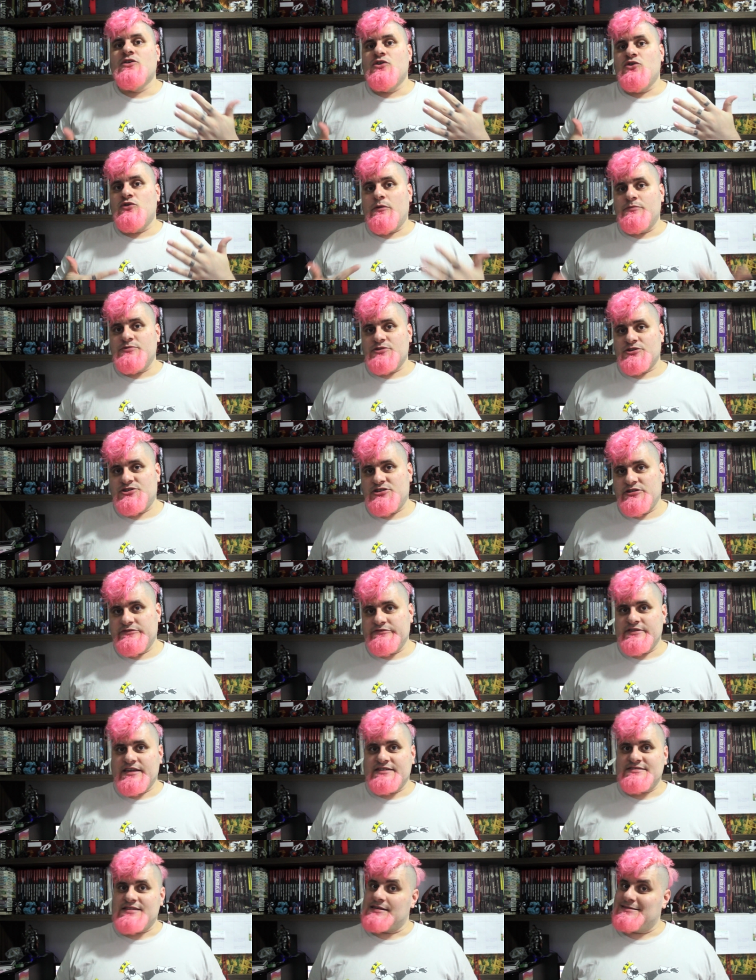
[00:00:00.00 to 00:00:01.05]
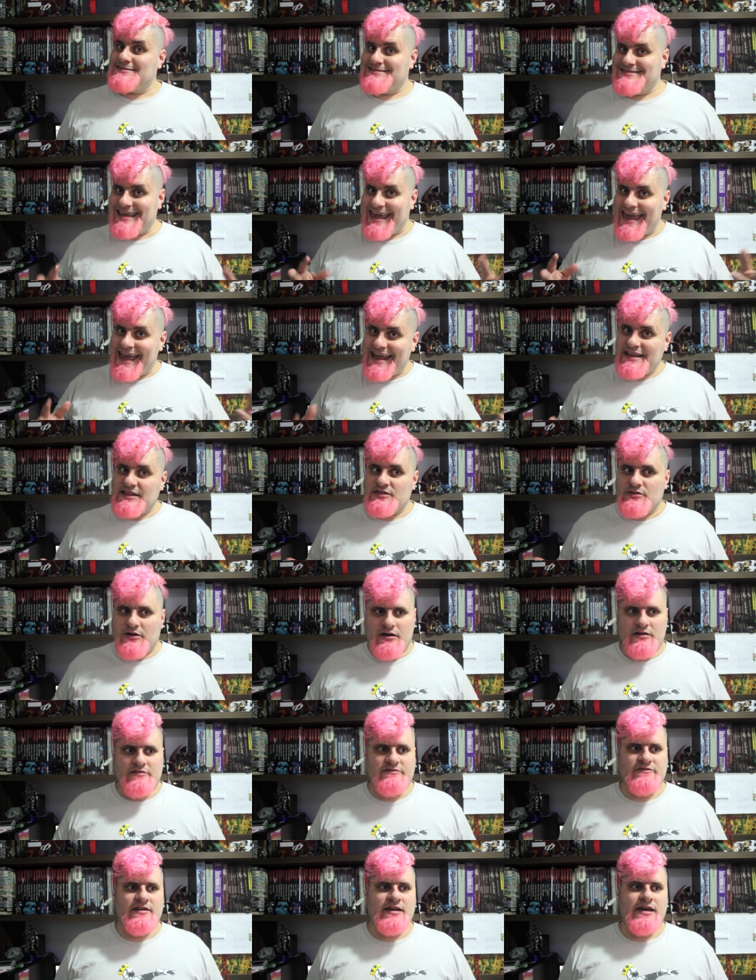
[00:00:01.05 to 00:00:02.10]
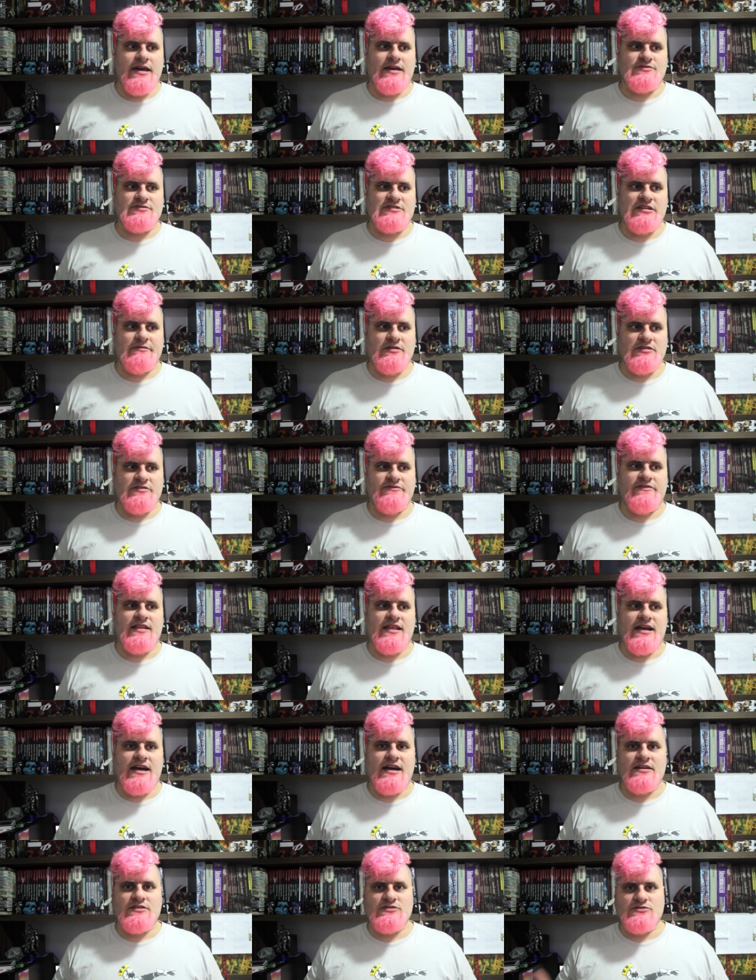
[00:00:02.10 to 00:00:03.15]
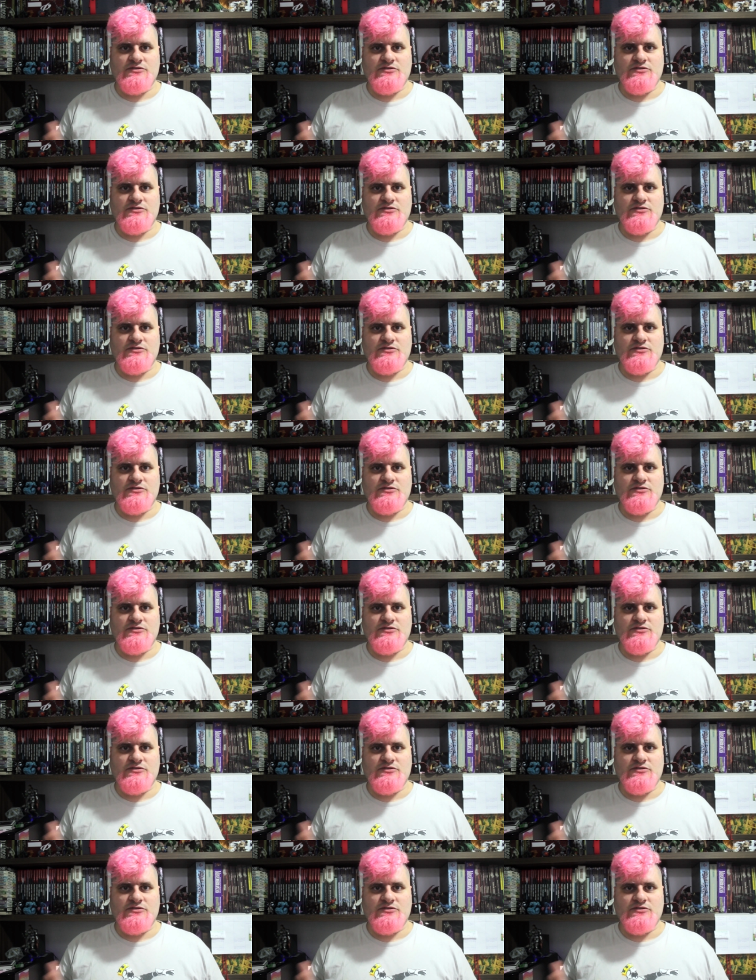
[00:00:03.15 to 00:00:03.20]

E o objetivo dessa série nova é justamente falar